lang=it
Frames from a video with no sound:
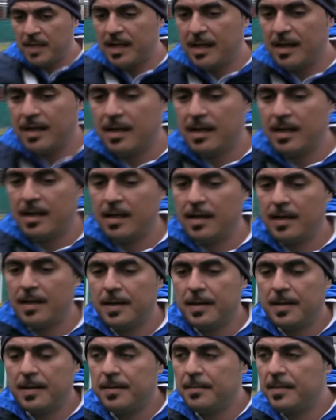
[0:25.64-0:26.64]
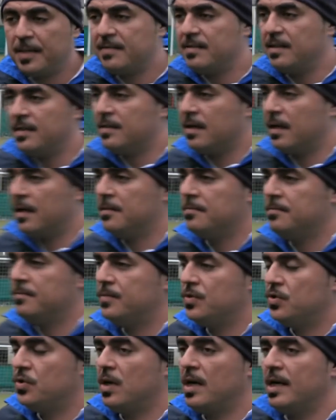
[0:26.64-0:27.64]
bella partita,
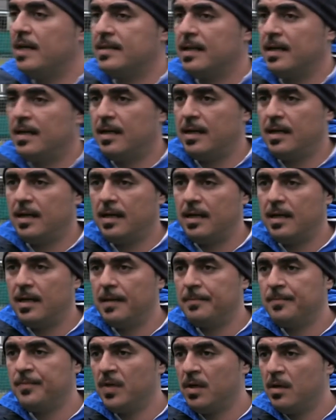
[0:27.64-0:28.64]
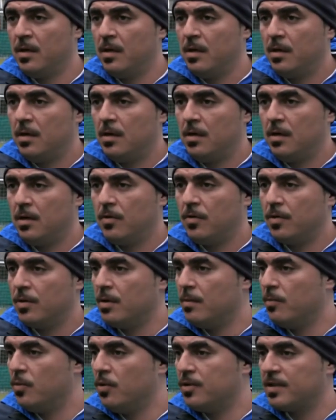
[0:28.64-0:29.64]
giocata
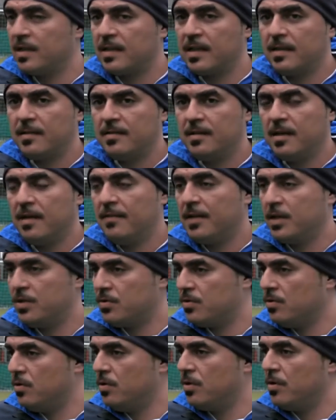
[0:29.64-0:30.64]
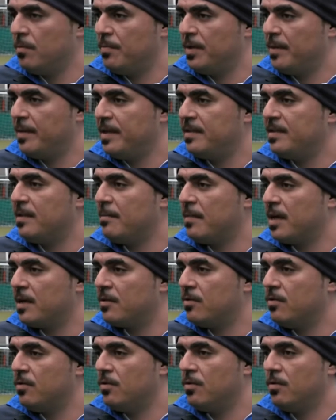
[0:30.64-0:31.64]
con molta tattica, faccio i complimenti a
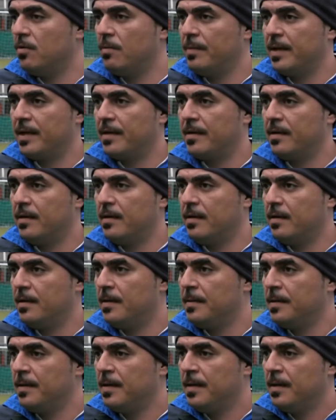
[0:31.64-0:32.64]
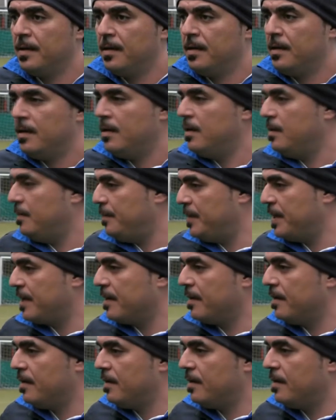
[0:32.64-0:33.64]
Marco per, per,
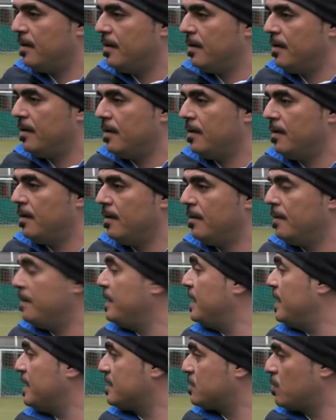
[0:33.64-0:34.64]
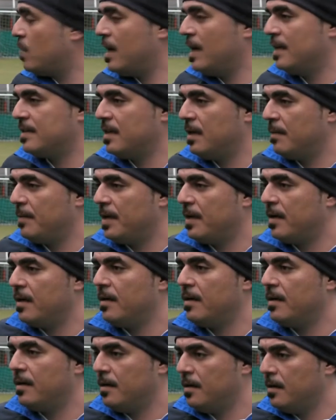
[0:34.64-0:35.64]
eh, per la squadra, per,
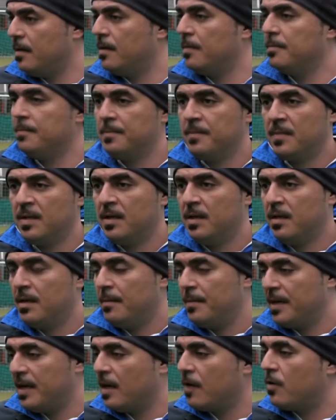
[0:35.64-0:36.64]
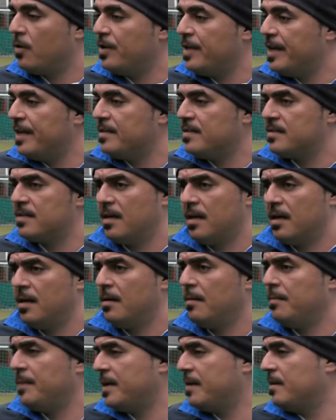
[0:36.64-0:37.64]

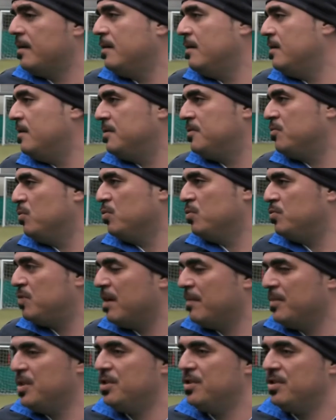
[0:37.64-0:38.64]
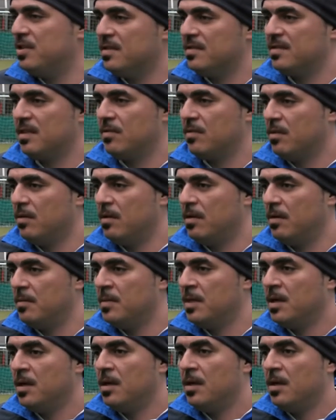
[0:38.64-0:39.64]
l'accoglienza, la, eh, sono tutti amici, è stata una,